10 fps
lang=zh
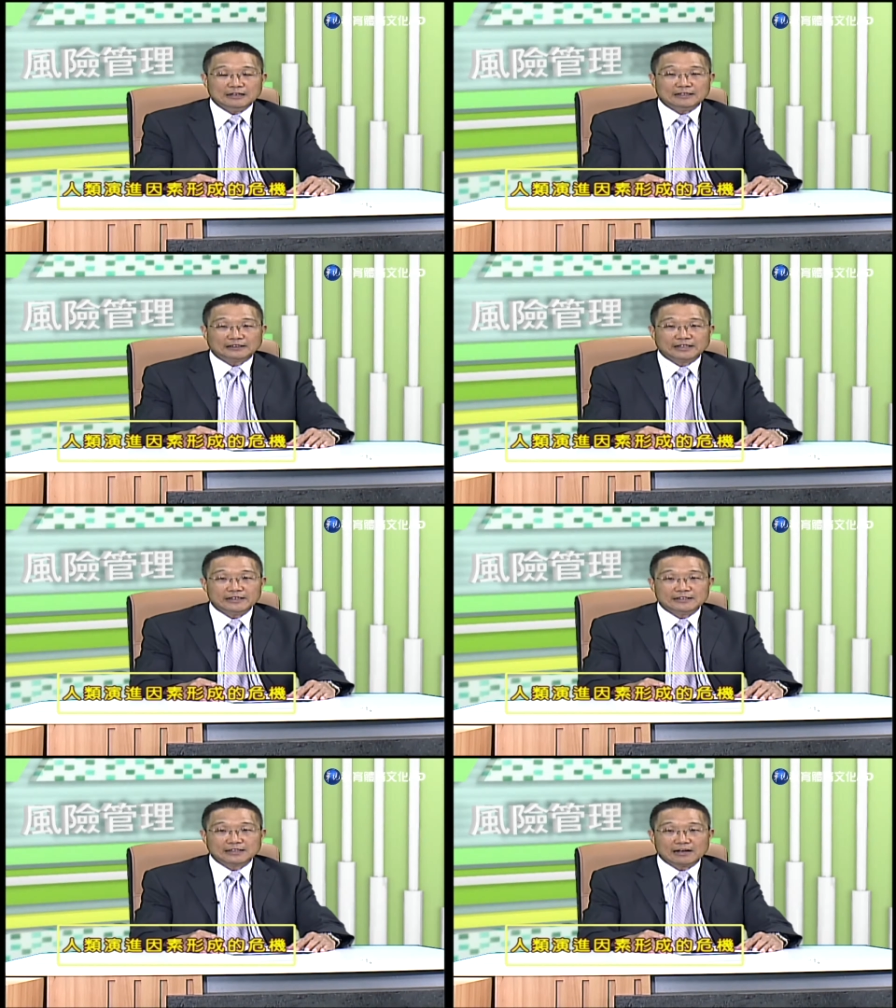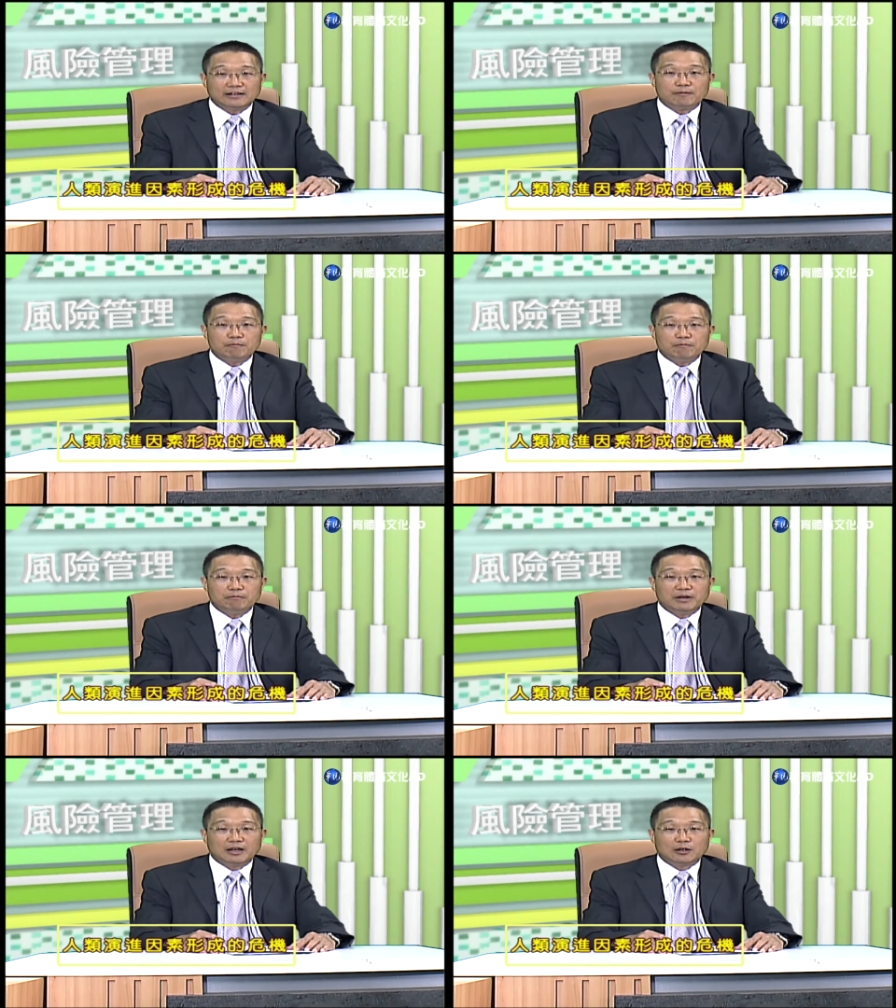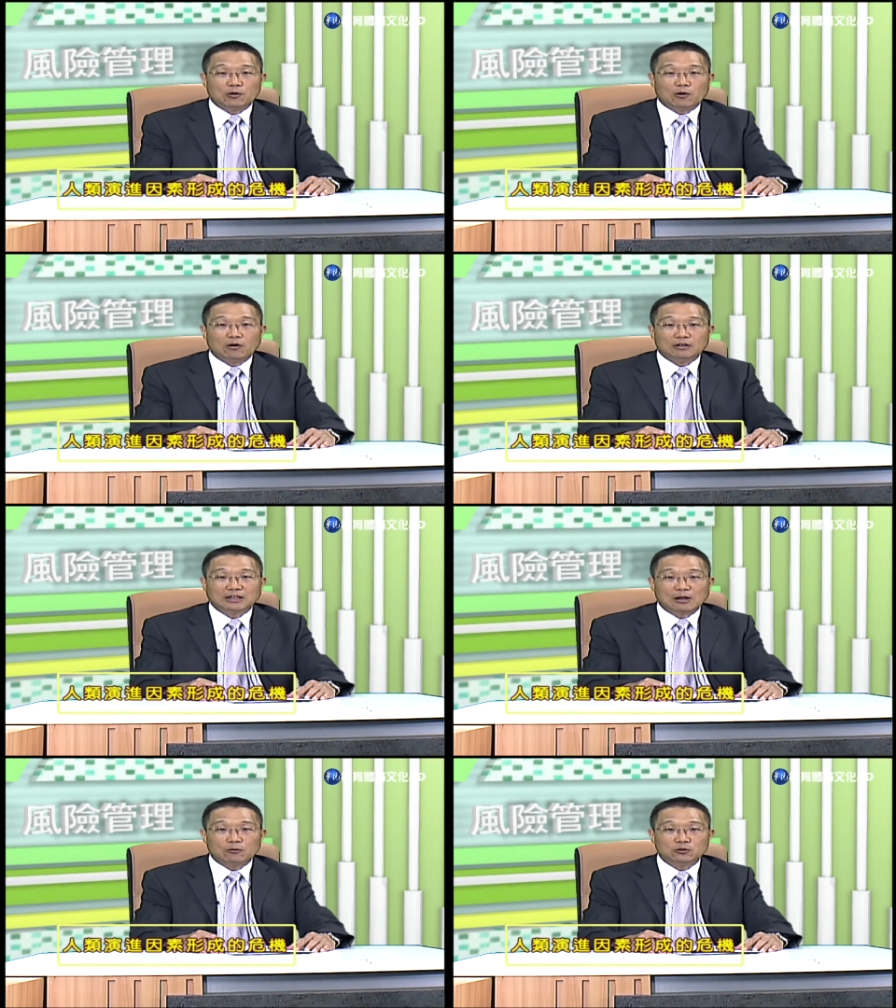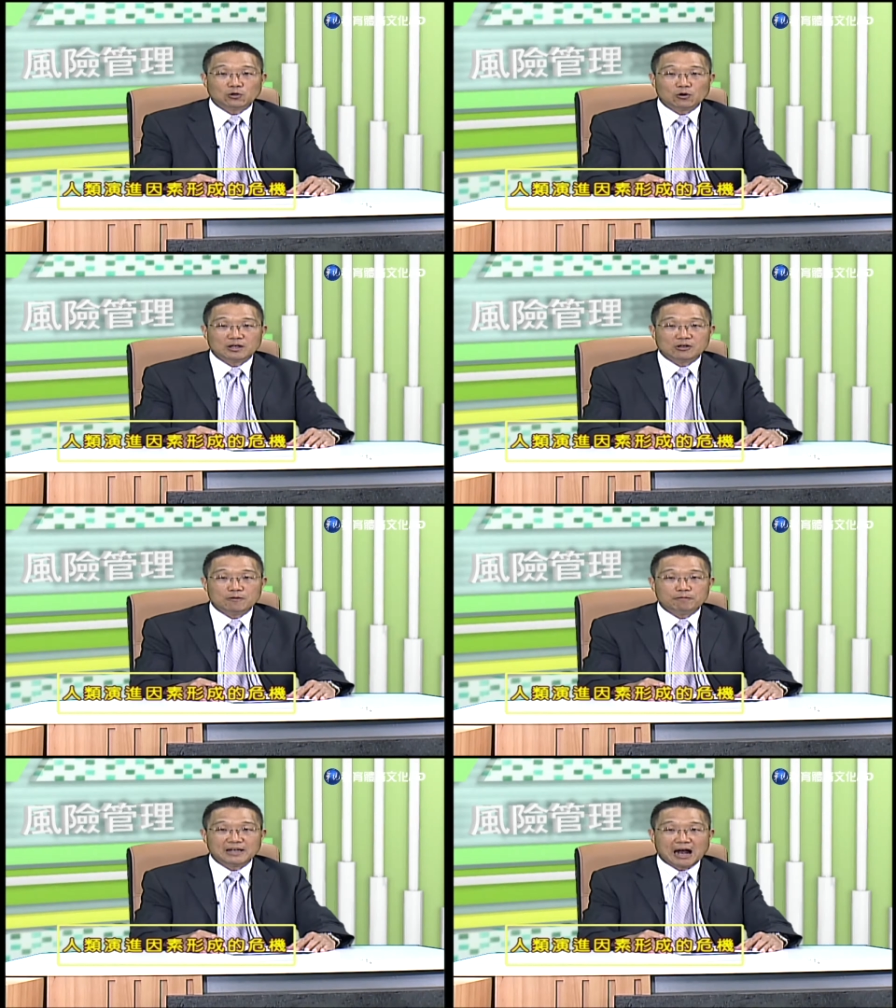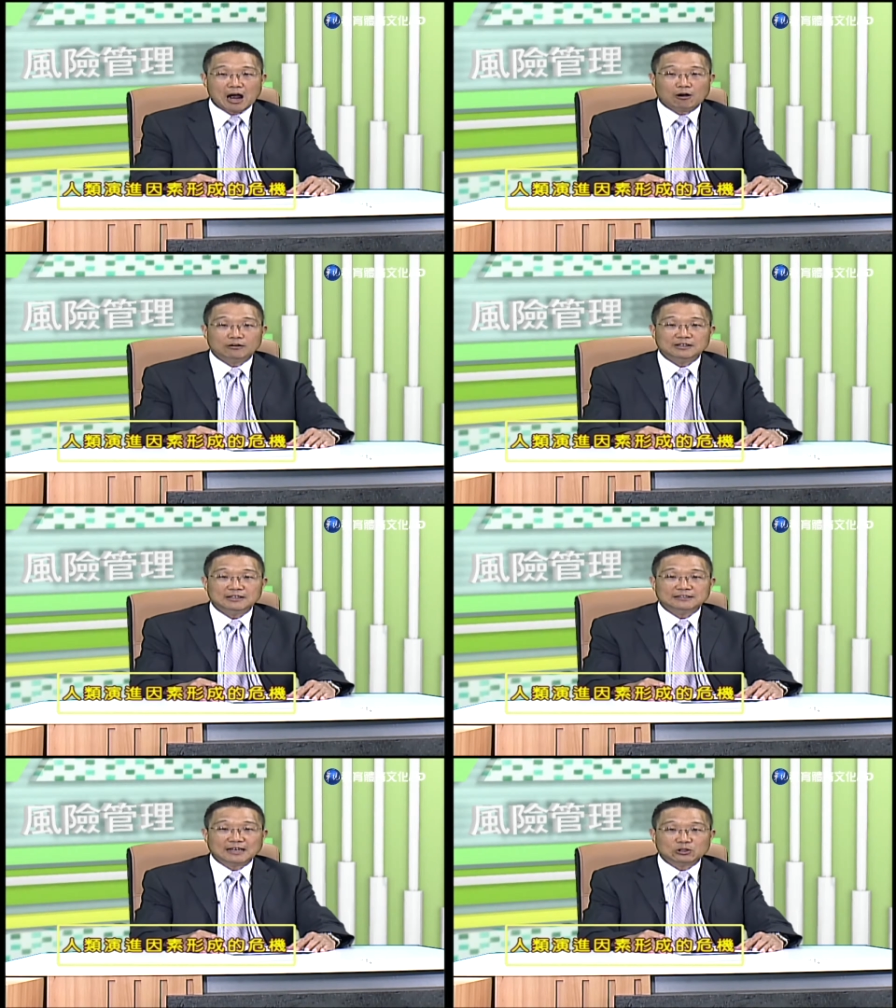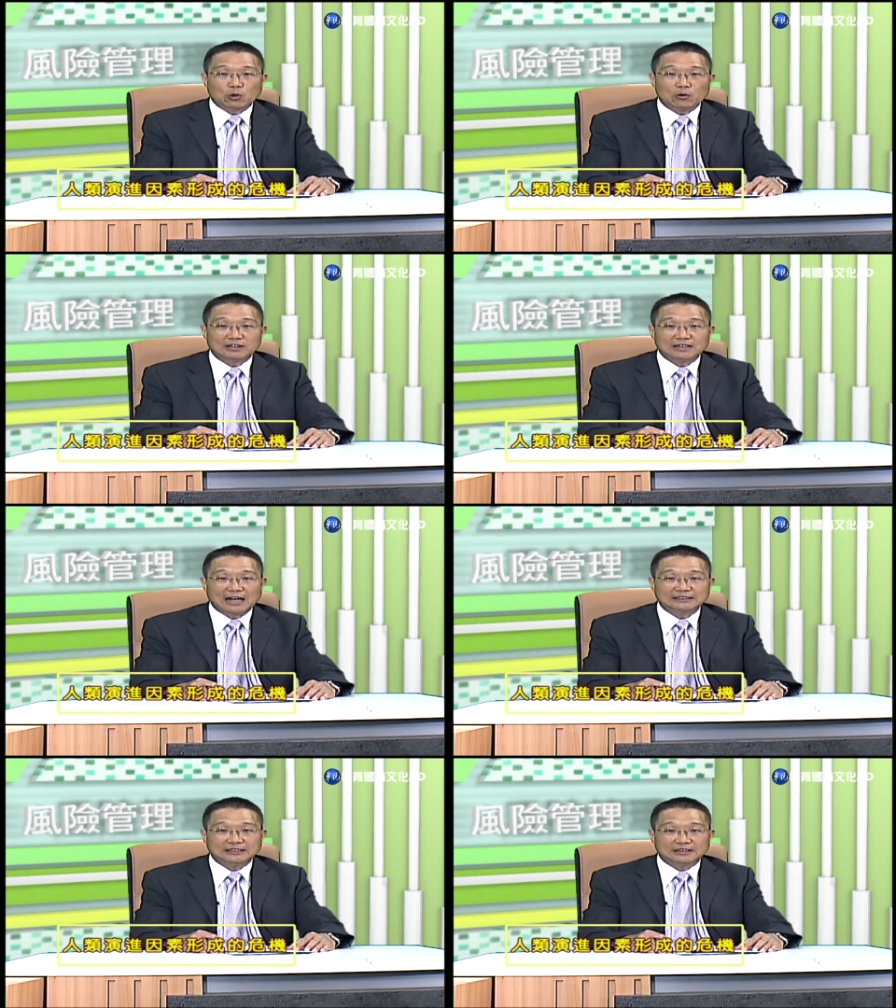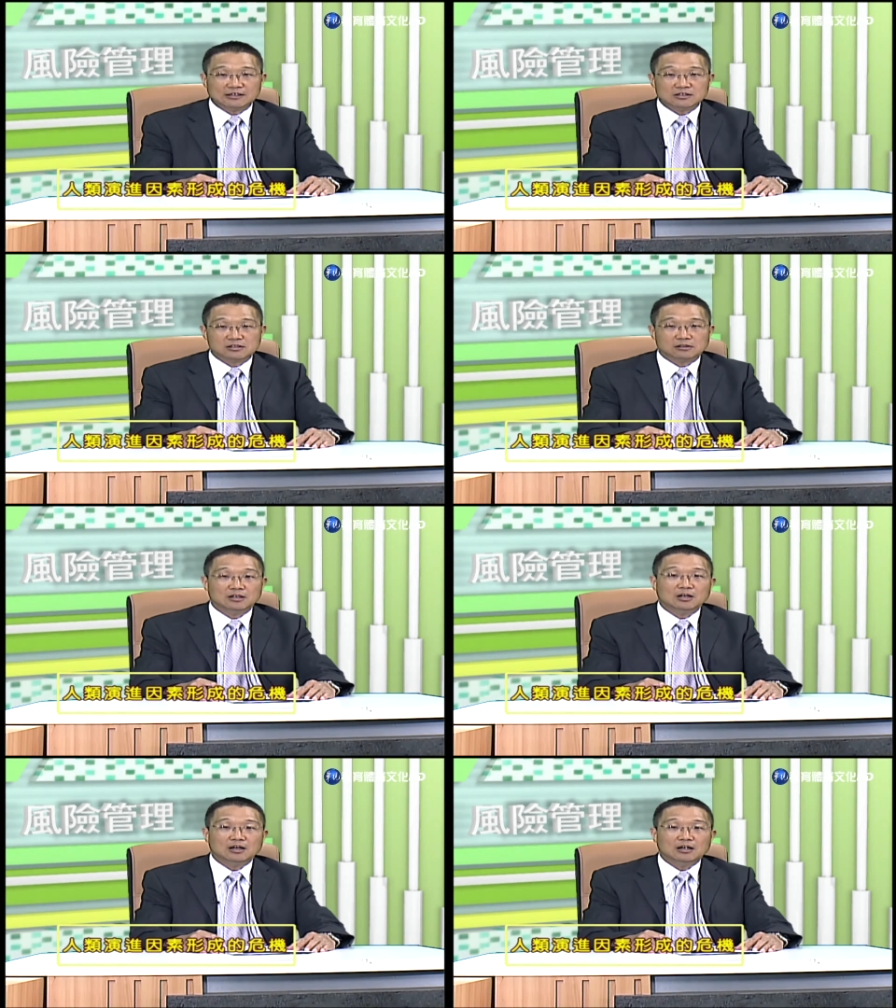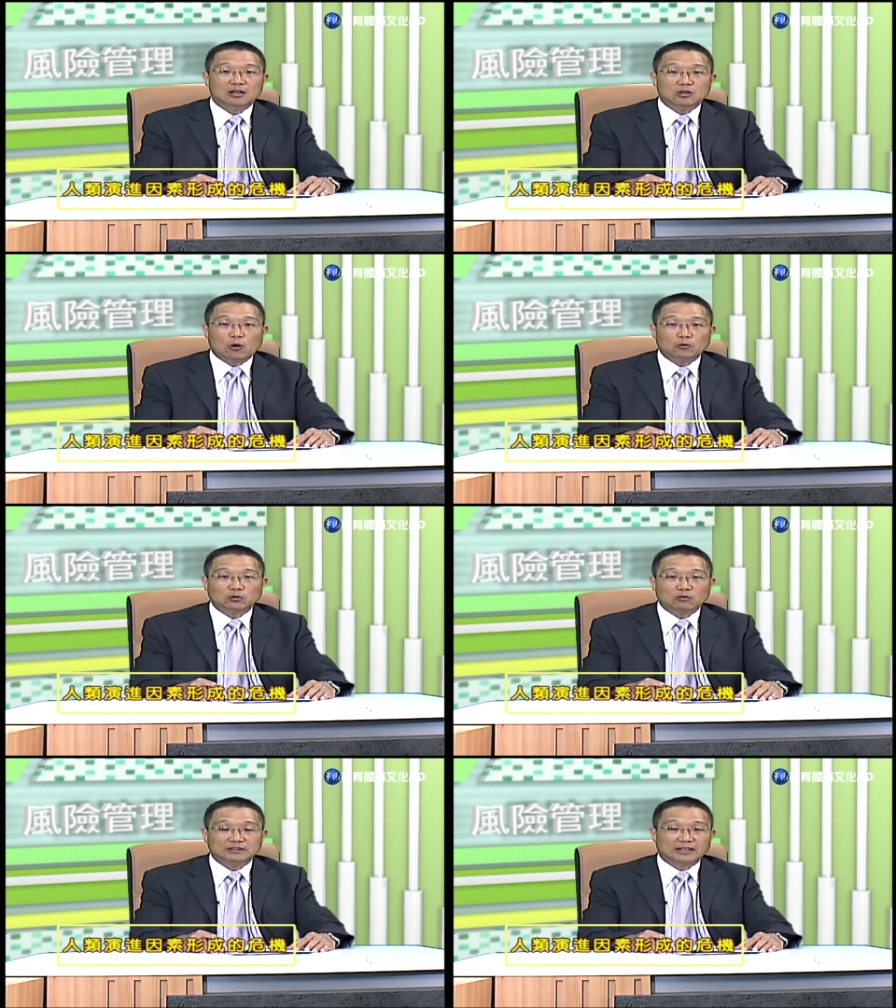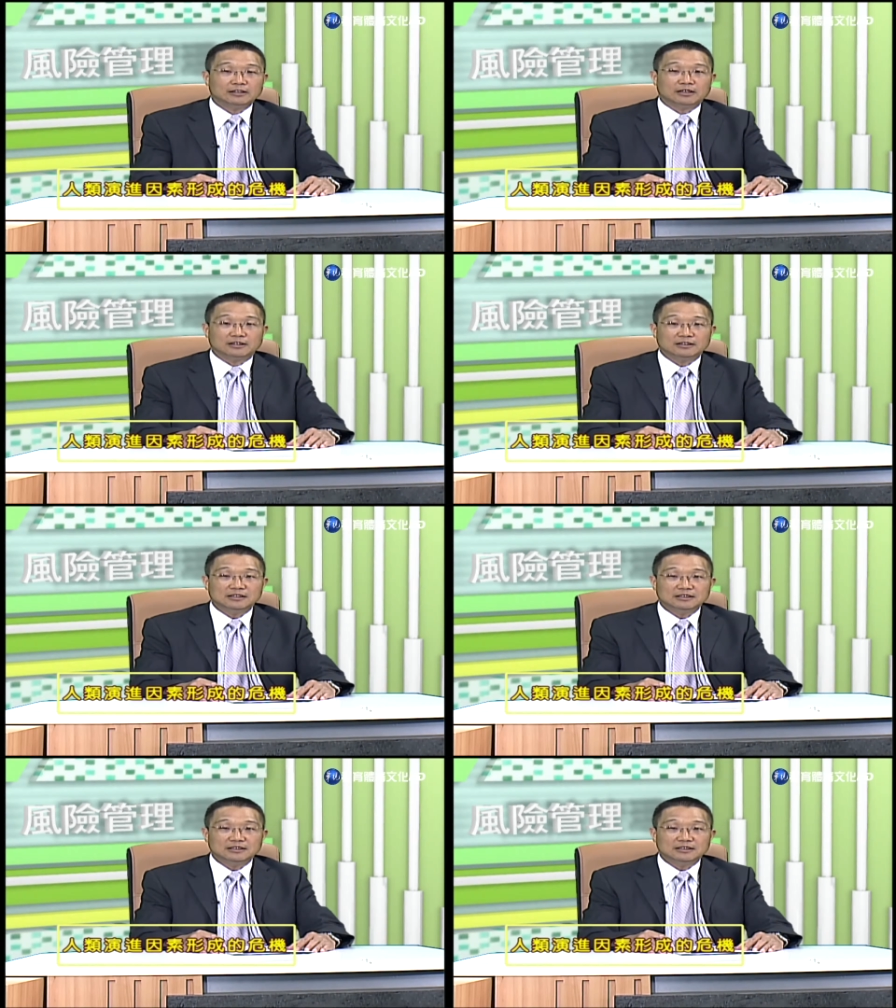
两千零三年，美国太空梭哥伦比亚号在重返大气层时空中解体，